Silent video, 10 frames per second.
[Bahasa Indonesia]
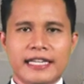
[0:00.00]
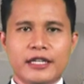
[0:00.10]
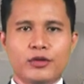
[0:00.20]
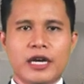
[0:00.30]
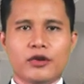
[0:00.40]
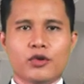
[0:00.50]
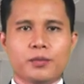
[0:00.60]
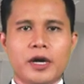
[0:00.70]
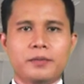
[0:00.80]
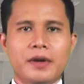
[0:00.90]
Diduga
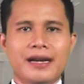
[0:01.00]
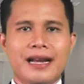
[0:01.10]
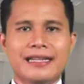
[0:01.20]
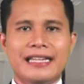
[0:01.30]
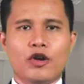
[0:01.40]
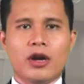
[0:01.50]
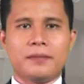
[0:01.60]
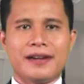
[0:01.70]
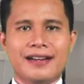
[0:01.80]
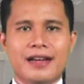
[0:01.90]
korban berenang di
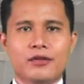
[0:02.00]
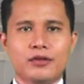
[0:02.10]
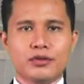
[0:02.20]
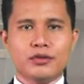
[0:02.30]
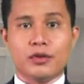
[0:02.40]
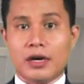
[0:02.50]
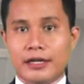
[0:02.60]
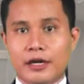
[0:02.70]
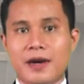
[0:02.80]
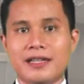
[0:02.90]
kolam renang khusus
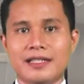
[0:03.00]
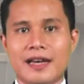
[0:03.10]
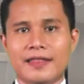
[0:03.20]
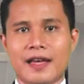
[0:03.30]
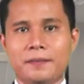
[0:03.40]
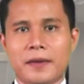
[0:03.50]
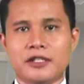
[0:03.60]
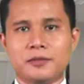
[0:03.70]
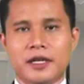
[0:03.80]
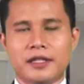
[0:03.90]
orang dewasa tanpa
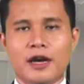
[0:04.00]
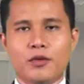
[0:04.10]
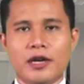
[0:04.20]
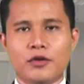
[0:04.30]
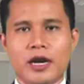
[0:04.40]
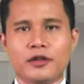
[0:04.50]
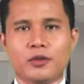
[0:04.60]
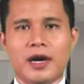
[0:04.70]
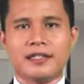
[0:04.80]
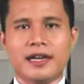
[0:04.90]
sepengetahuan orang
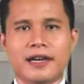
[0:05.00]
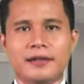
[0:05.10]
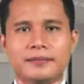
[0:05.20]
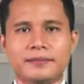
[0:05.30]
tuanya.